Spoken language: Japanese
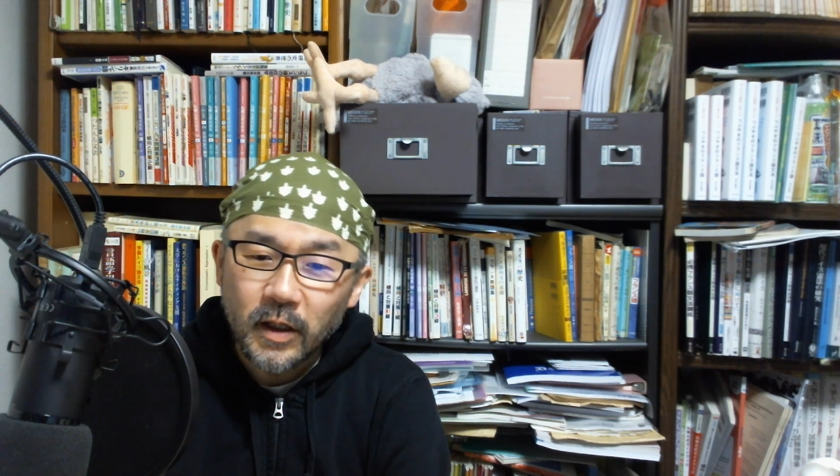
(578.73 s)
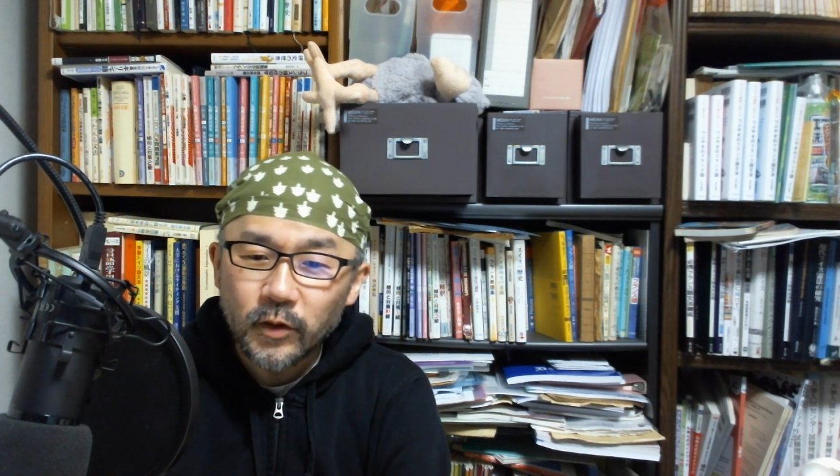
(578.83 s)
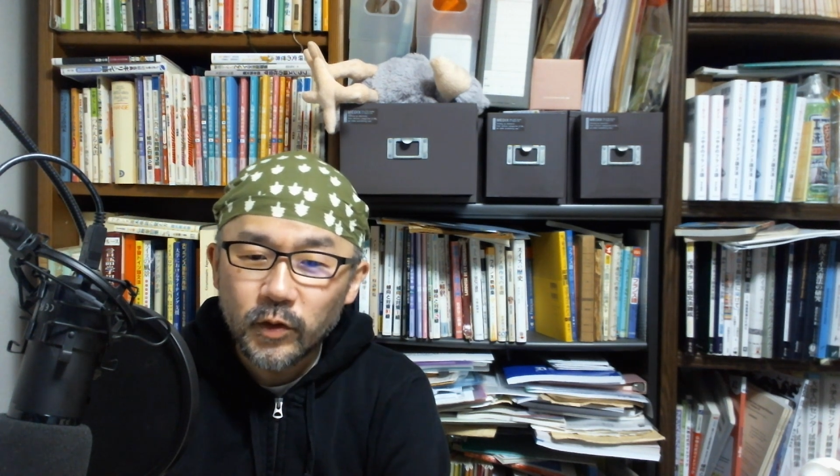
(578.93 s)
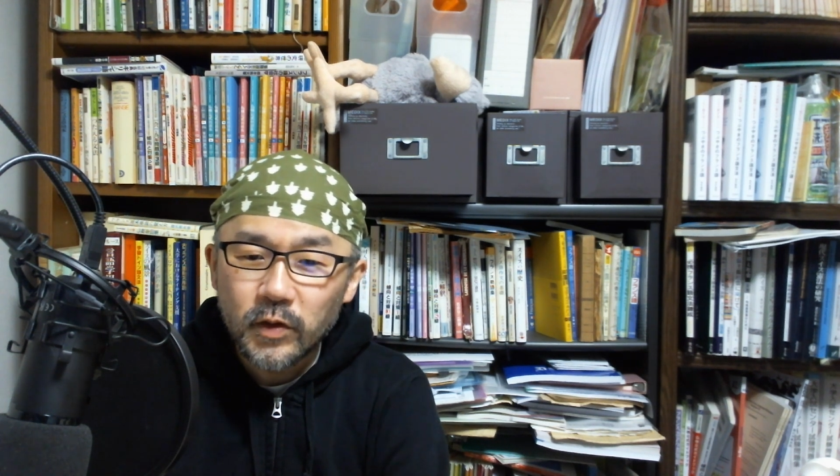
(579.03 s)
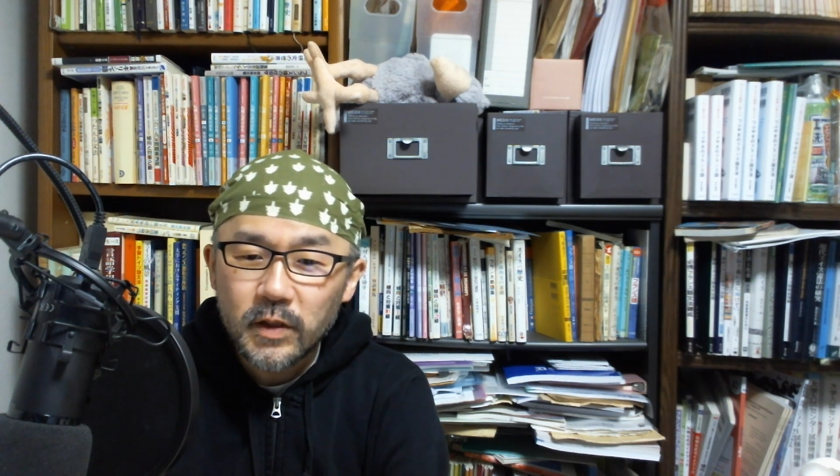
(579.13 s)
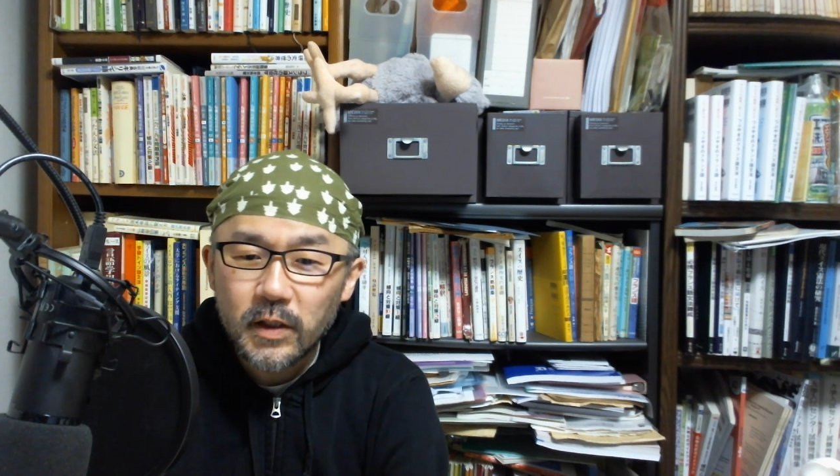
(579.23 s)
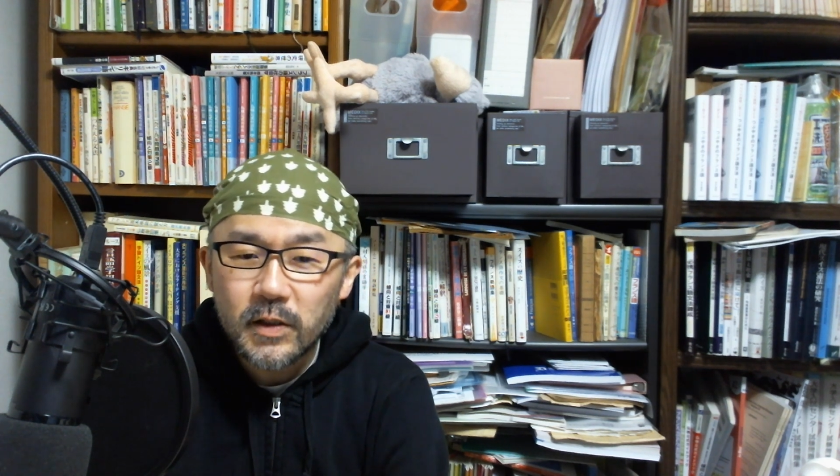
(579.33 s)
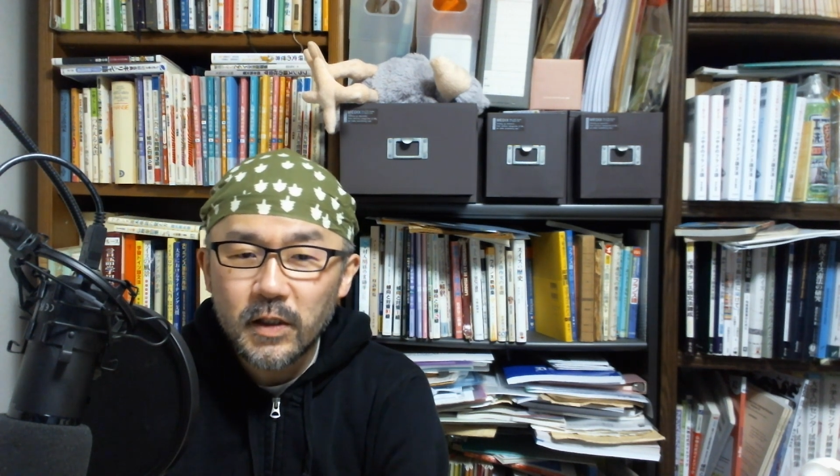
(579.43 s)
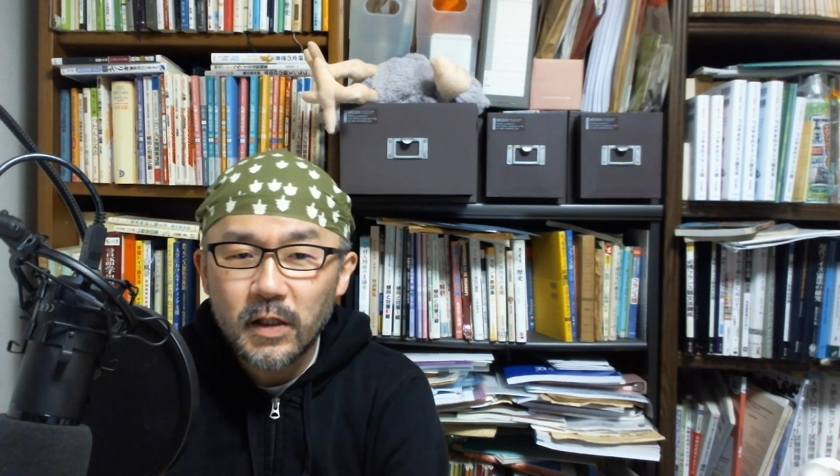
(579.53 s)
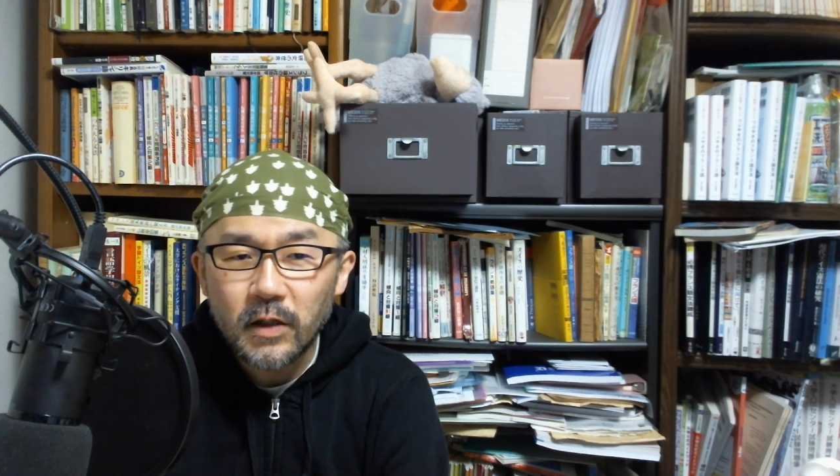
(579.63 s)
複雑
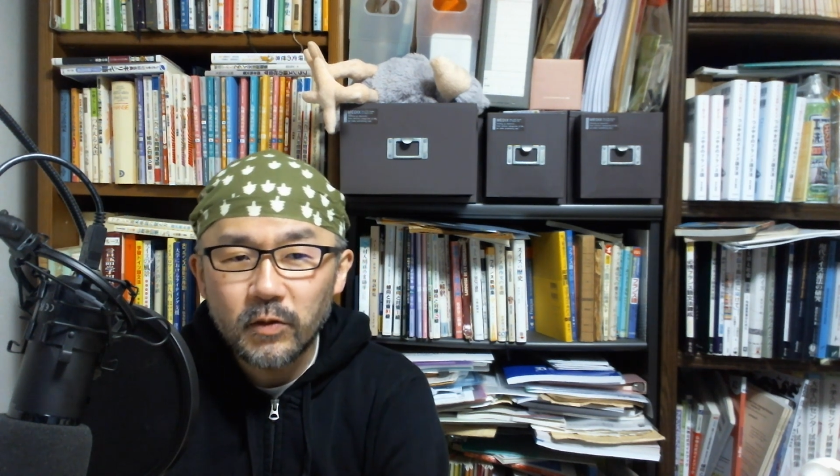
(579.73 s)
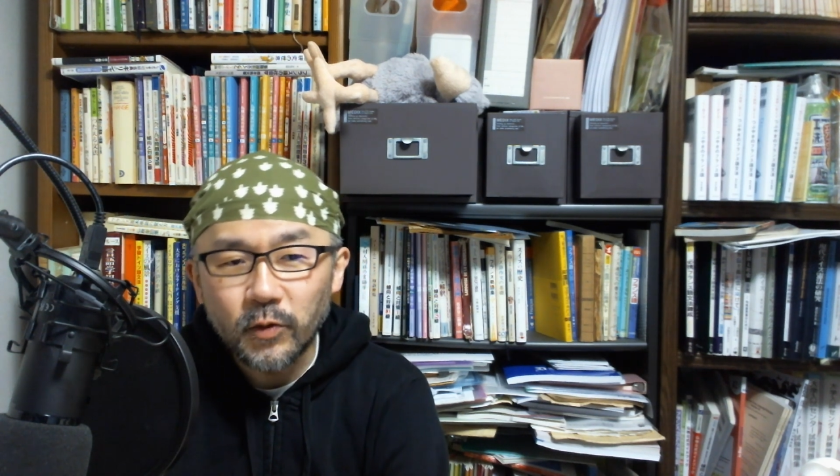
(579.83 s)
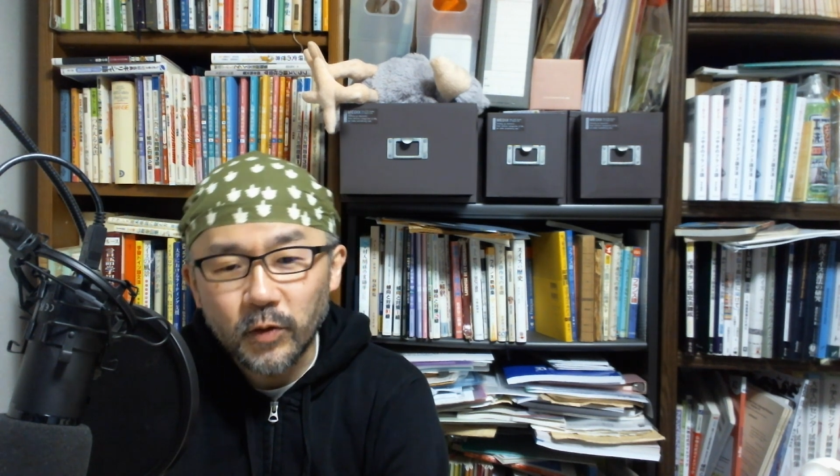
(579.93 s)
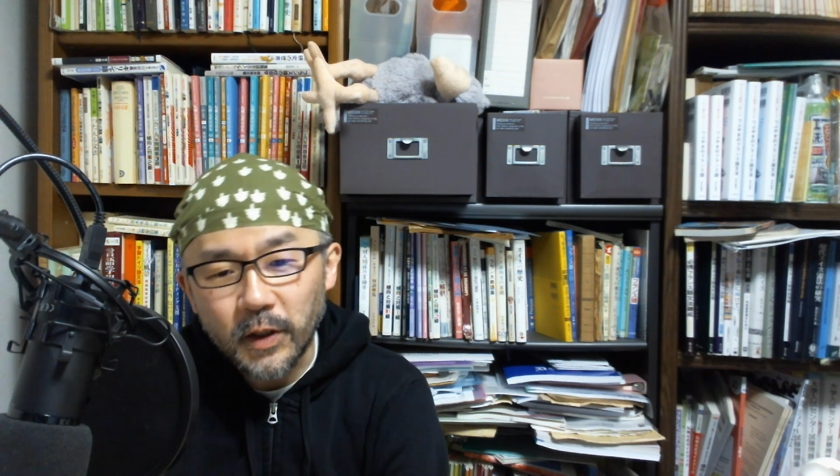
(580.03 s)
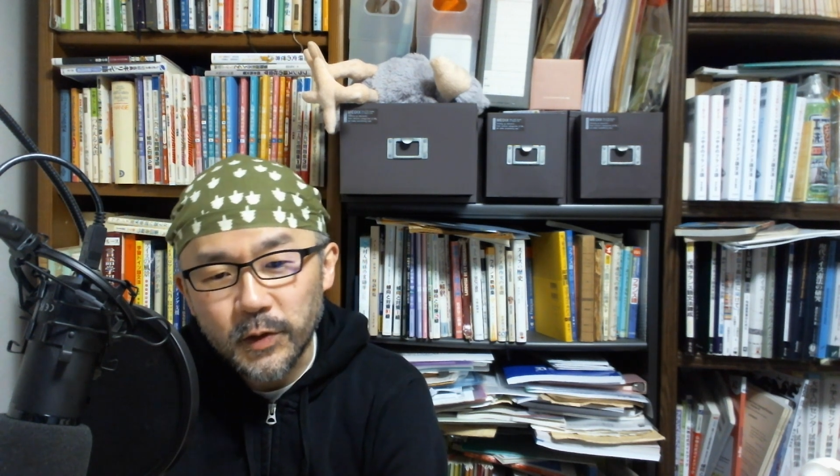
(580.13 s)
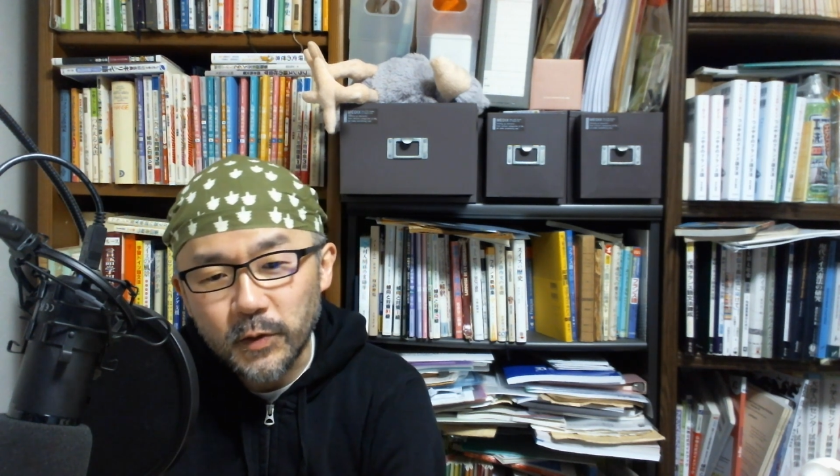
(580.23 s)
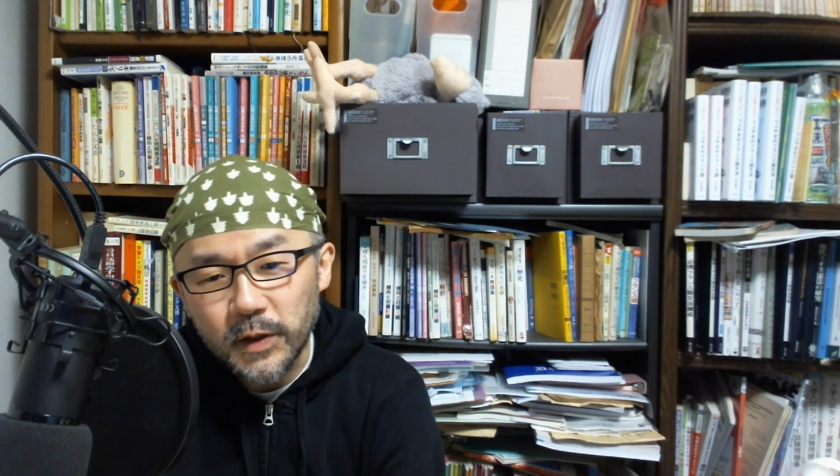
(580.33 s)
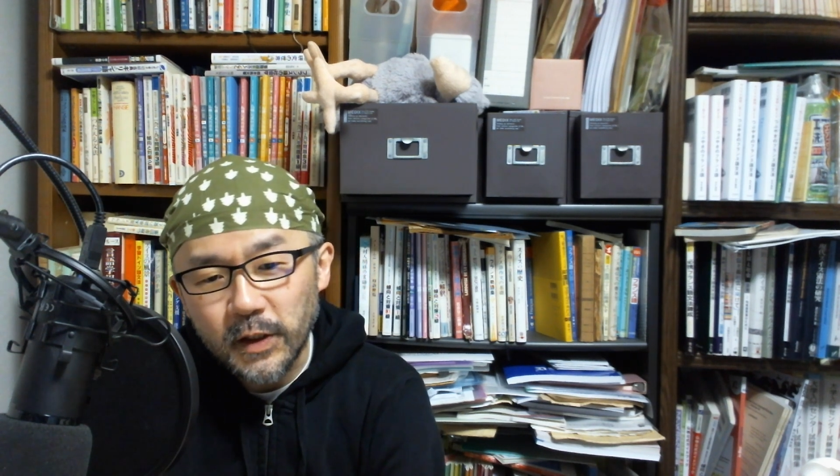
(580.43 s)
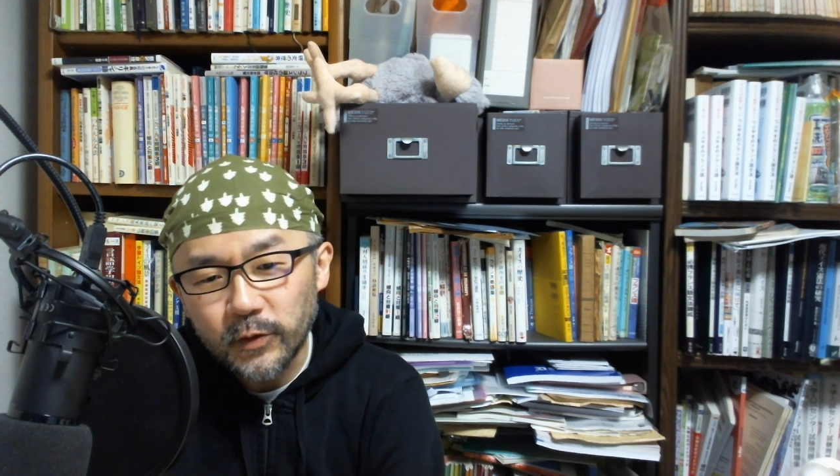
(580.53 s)
になるような気がするんですね。